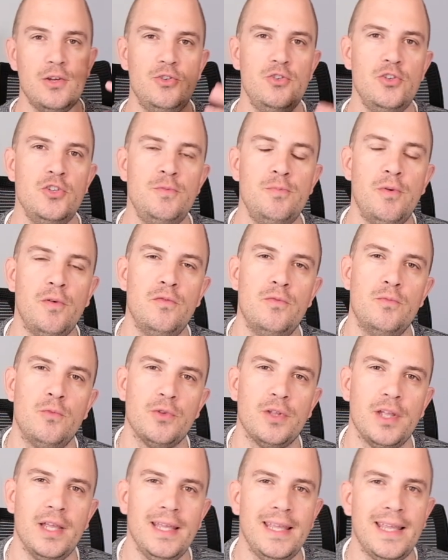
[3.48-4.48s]
juste pour vous
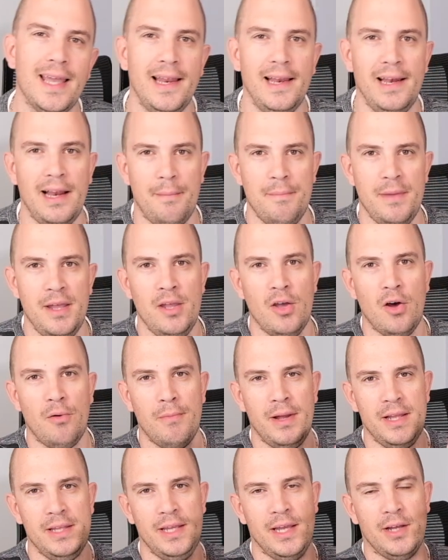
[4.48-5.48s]
montrer quelle est la meilleure
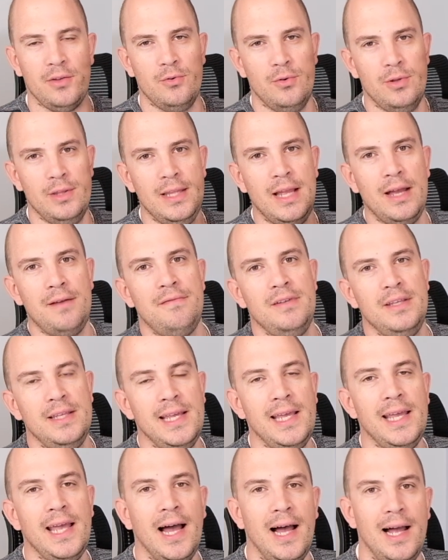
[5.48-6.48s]
manière de
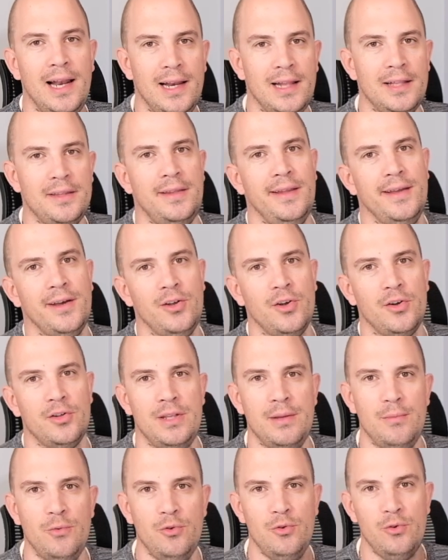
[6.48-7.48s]
naviguer à l'intérieur
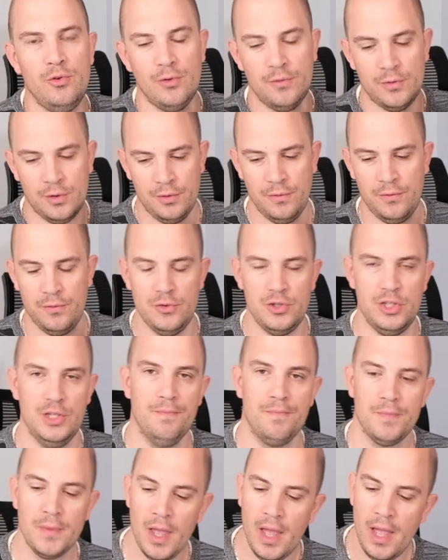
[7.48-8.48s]
des menus de votre Fuji.
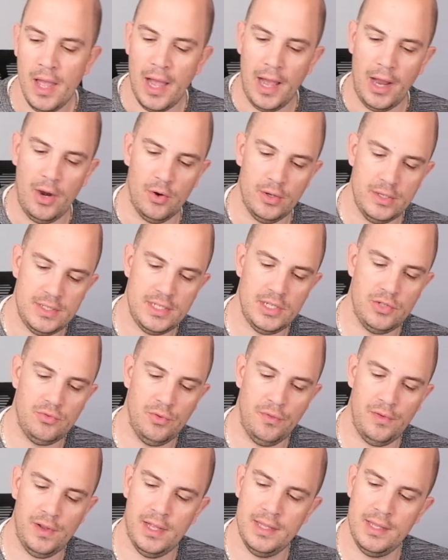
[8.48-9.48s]
Alors ici, je
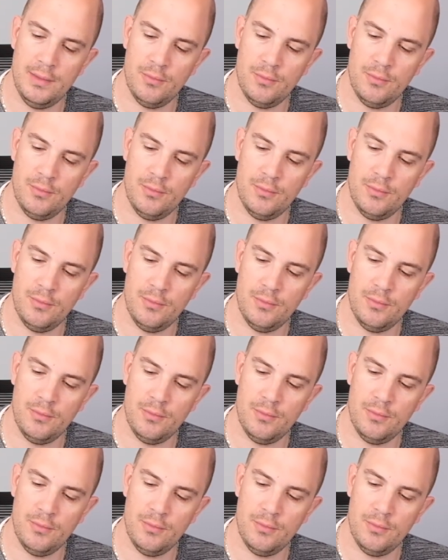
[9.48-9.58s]
vous fais la